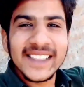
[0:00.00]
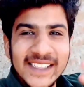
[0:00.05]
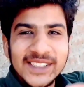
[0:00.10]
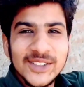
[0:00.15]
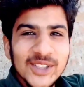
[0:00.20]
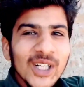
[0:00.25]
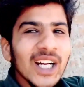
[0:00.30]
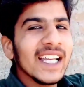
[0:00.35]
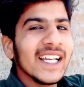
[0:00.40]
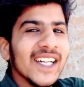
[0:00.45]

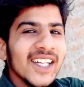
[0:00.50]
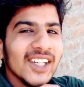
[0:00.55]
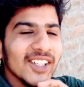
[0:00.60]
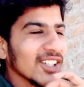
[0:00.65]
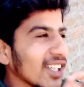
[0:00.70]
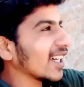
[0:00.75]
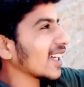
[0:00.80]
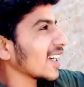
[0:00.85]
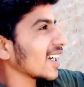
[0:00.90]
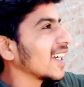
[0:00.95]
इन्जॉय
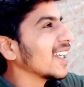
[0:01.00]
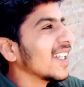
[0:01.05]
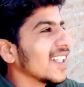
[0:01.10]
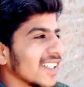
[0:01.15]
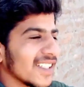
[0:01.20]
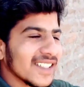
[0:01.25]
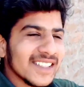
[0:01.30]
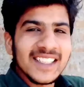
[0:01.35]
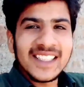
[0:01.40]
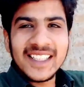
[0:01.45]
करो यार
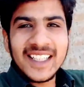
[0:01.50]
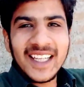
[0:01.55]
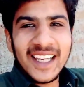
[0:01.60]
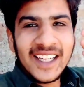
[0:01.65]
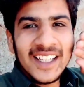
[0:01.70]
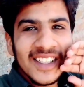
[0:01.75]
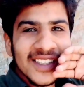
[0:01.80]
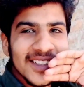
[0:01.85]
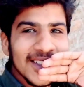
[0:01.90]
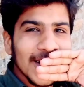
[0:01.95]
ठीक है
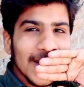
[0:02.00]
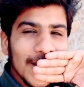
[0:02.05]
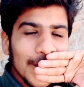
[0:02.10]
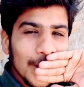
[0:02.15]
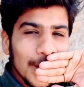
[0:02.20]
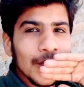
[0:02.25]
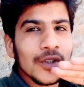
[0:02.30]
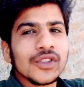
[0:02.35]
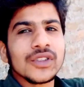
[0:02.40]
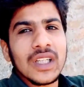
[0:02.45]
तो
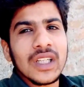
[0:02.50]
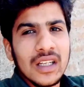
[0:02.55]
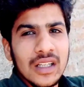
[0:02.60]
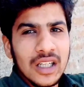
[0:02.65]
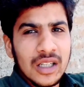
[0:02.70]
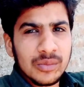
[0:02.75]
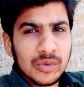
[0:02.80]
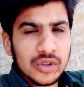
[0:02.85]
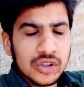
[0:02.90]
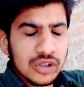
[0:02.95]
बहुत सारा
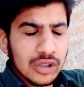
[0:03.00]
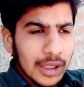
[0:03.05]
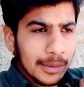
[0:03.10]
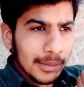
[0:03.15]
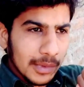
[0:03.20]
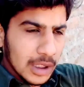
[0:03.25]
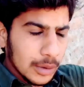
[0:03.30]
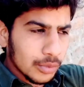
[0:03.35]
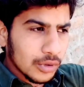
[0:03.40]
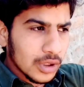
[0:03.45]
काम हो चुका
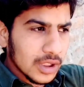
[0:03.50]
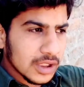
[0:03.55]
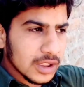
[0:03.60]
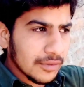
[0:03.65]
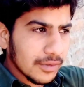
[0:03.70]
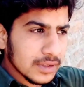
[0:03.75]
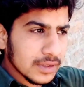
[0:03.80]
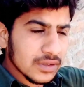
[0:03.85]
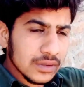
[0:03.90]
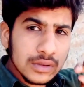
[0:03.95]
है मैं आपको एक
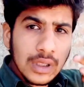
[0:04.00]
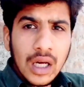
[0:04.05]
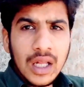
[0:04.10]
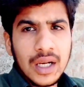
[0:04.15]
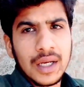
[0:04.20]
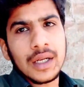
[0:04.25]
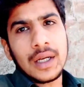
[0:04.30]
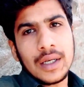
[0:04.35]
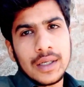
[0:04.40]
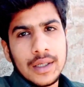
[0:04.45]
दफ़ा
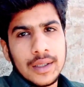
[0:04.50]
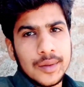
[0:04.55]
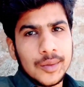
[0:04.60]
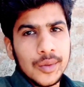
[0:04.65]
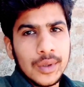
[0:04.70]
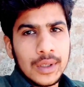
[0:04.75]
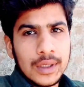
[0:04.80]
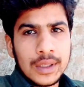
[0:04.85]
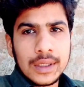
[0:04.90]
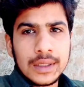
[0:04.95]
सारे घर का
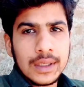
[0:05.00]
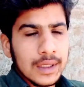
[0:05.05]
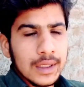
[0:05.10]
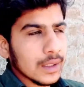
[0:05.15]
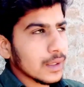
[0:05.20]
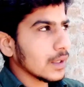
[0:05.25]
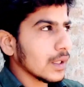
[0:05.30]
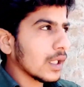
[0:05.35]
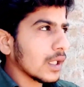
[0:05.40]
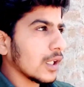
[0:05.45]
टूर
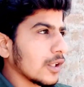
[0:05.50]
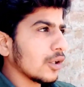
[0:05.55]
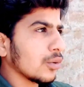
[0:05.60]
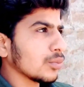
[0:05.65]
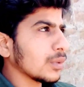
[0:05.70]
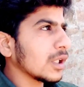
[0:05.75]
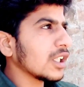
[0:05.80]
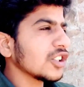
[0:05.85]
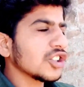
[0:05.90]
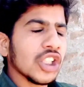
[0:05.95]
कर दिखाता
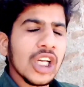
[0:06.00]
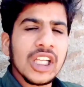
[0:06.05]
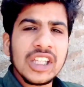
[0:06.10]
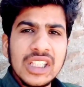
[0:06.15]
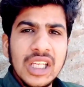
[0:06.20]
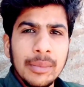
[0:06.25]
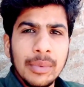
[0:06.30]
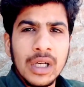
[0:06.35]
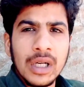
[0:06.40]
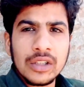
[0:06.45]
हूँ मैंने छत
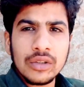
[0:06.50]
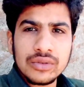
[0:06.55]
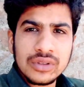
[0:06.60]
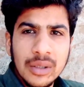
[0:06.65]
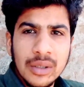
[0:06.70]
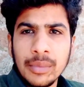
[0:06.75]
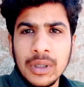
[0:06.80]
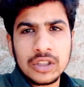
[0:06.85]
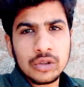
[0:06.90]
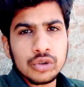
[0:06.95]
के बाद
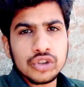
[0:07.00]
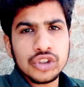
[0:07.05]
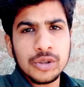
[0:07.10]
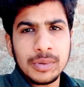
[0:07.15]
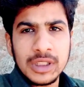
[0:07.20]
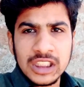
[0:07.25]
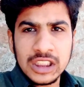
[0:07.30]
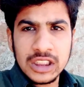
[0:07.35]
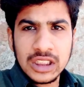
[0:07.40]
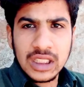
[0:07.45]
उसके बाद कुछ
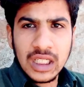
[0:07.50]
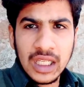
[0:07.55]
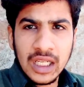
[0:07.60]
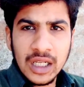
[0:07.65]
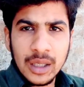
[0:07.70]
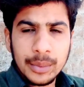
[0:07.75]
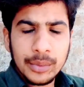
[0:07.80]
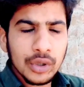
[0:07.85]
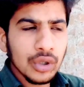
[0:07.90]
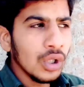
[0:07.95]
भी नहीं
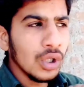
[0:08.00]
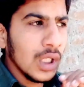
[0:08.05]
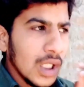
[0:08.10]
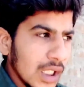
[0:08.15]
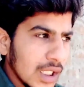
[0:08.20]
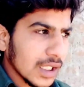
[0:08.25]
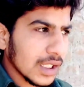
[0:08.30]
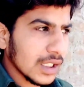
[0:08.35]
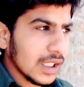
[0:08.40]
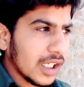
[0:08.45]
दिखाया
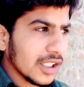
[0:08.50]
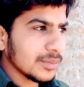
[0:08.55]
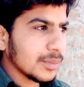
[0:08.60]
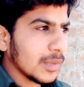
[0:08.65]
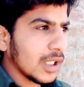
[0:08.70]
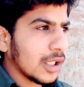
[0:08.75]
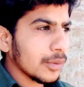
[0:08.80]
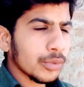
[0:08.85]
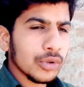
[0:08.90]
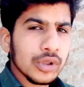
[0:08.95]
आपको लेकिन आज
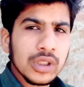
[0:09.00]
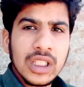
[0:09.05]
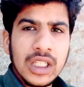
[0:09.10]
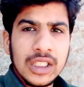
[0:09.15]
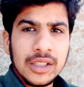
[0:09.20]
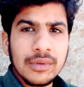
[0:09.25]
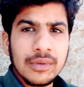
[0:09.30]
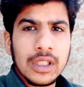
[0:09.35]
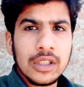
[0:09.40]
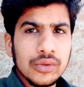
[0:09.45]
मैं आपको
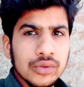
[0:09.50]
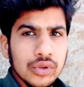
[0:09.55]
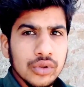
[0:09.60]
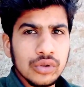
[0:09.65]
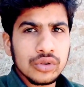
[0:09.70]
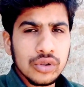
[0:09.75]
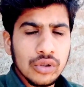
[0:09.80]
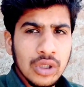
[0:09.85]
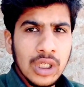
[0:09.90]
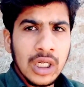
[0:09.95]
दिखाने वाला हूँ
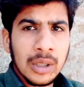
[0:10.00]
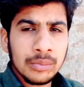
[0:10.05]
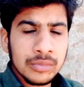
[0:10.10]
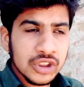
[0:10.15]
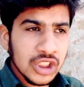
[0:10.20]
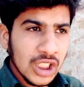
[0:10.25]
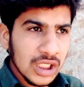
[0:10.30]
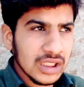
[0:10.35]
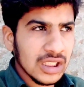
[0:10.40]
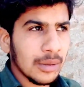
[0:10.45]
जो जो काम
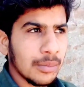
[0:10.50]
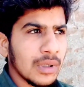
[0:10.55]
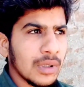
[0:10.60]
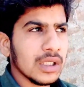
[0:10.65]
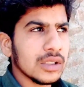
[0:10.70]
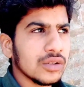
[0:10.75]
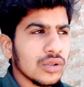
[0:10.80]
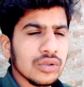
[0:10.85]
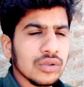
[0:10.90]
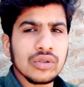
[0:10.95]
छत के
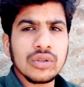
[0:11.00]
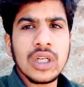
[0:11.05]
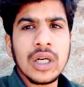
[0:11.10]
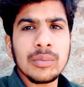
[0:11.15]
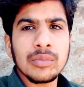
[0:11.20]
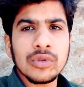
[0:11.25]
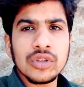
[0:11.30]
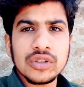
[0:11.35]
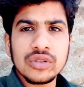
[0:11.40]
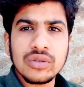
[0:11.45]
बाद जो जो
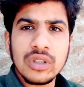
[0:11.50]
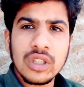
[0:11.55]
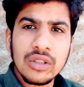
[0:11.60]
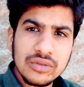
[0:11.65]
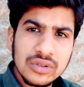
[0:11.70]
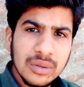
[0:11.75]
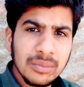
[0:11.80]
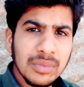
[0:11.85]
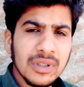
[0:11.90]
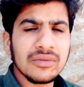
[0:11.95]
काम हो चुके हैं
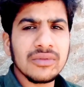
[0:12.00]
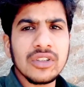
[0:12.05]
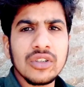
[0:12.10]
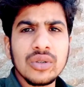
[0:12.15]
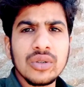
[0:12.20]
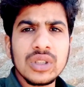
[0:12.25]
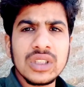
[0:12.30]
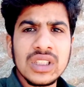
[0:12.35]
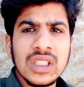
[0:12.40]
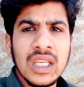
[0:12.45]
उसके बाद
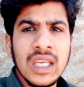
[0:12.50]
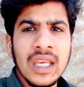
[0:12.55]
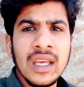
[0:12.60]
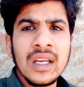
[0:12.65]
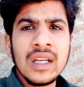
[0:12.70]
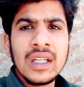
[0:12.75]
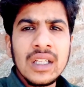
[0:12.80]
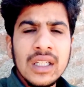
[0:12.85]
लोग ये